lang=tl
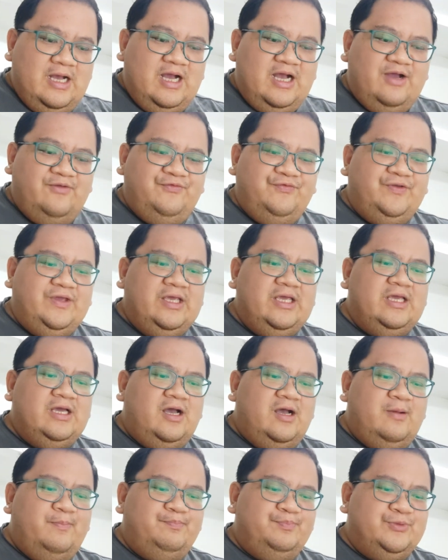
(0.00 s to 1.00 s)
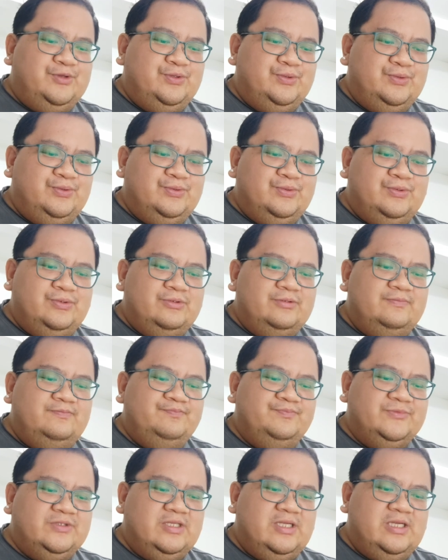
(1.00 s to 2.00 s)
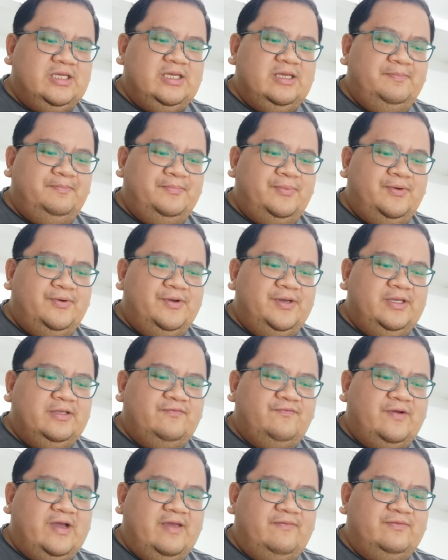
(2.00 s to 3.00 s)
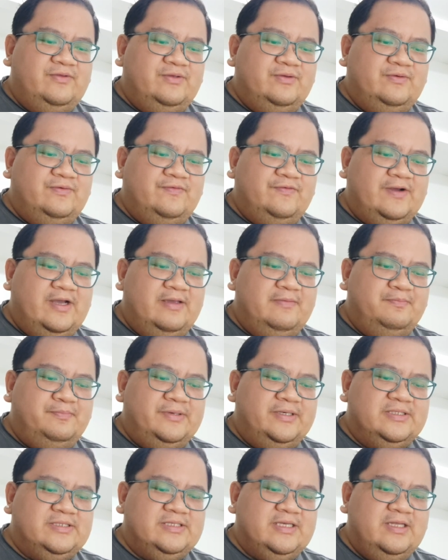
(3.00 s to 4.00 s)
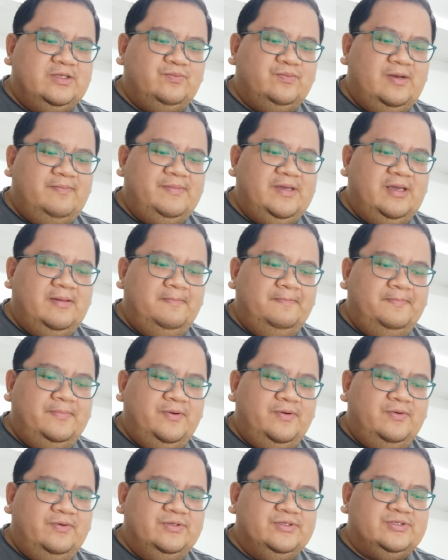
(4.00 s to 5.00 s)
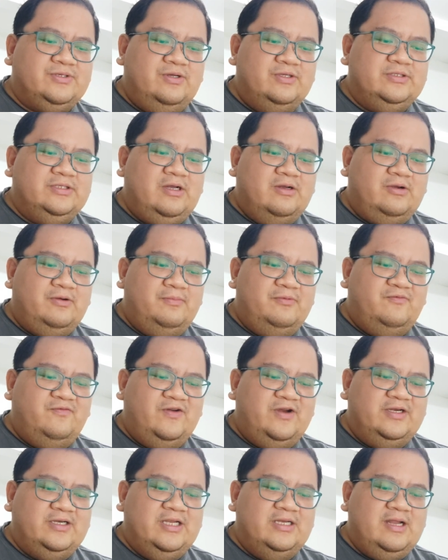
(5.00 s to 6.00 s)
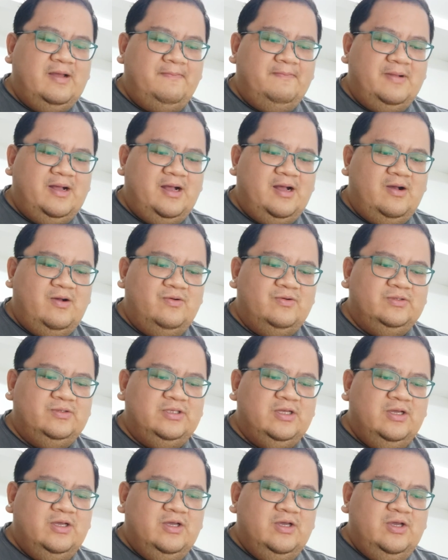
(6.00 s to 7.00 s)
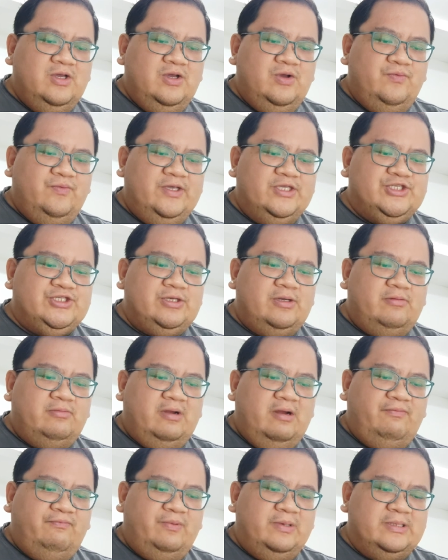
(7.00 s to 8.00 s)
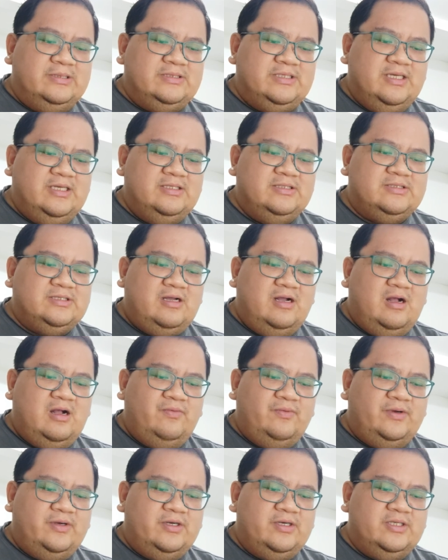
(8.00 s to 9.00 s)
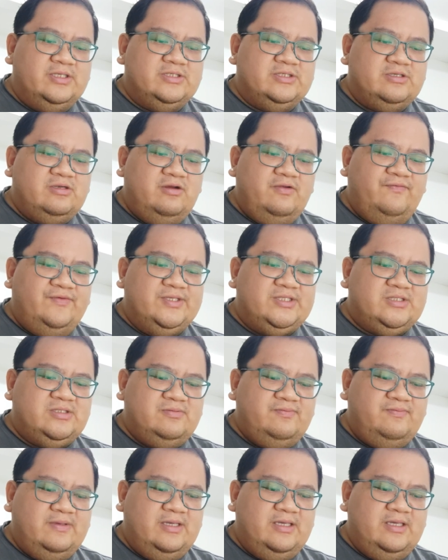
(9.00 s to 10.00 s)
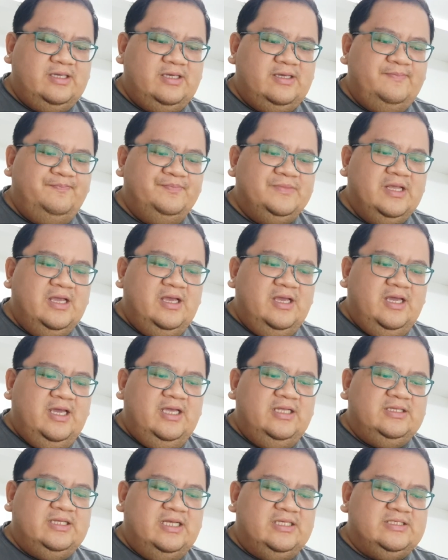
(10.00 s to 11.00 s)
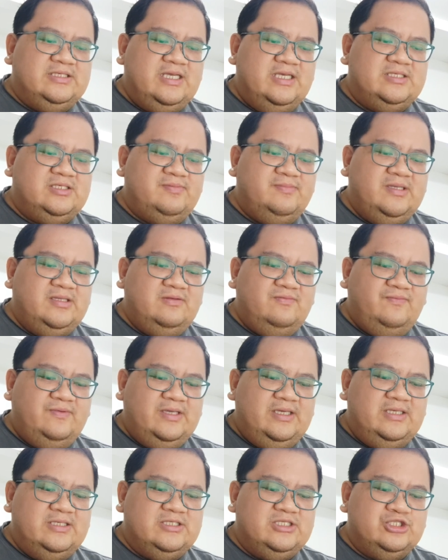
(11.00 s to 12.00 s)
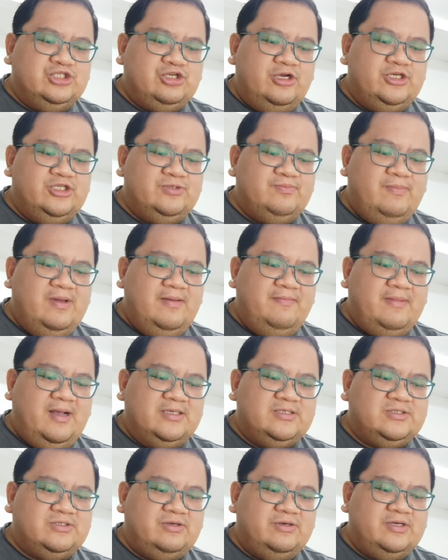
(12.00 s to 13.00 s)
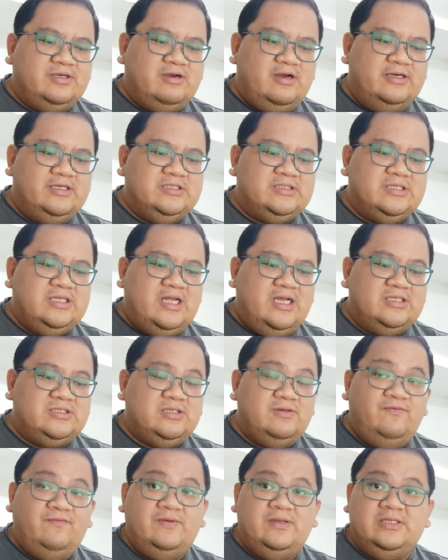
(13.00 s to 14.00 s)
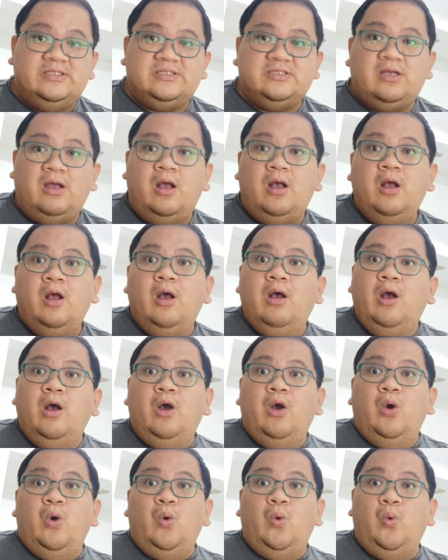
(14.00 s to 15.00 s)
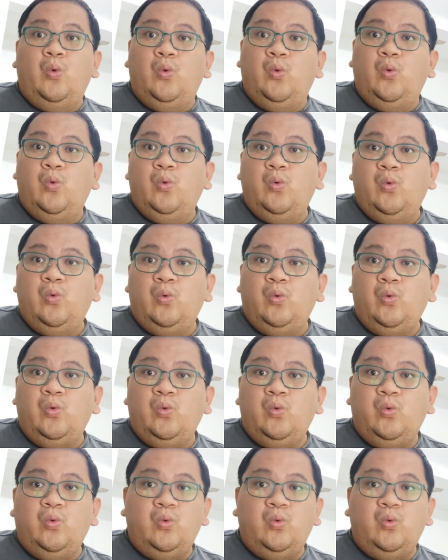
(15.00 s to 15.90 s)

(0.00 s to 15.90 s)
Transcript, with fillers: A fee up to 3.525% will be imposed on the converted amount which represents our service fee and assessment fees charged by MasterCard slash Visa. Ooh!